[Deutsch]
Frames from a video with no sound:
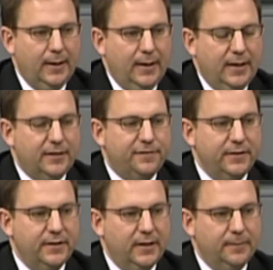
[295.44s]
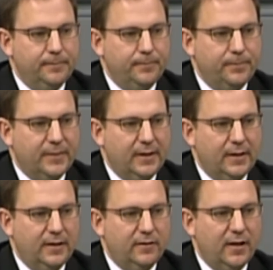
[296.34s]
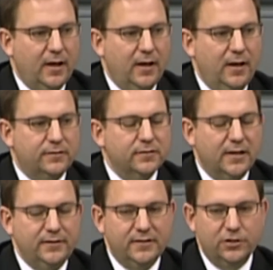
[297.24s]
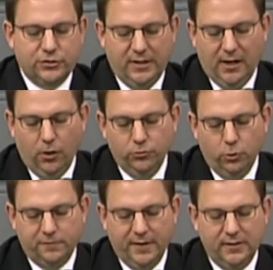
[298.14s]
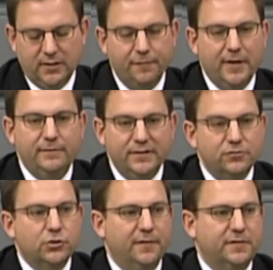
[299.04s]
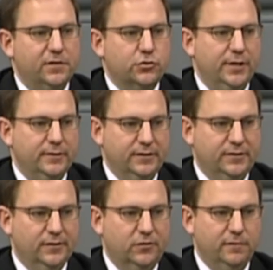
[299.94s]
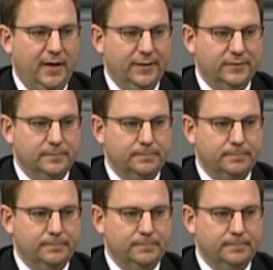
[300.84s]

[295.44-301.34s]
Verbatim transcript: Ich finde, es ist an dieser Stelle auch notwendig, auf ein Wissenschaftsverständnis hinzuweisen.